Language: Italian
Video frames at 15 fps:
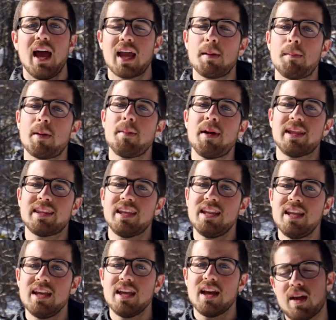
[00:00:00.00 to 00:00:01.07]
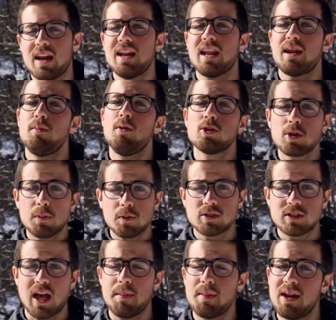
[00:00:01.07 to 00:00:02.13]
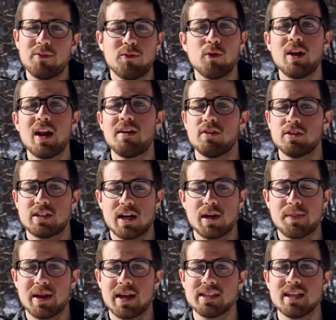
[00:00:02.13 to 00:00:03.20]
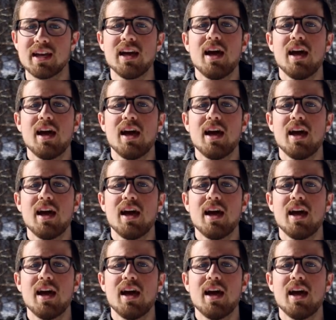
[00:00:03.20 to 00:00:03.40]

e che permette di rendere molto più stabile e fluide le vostre riprese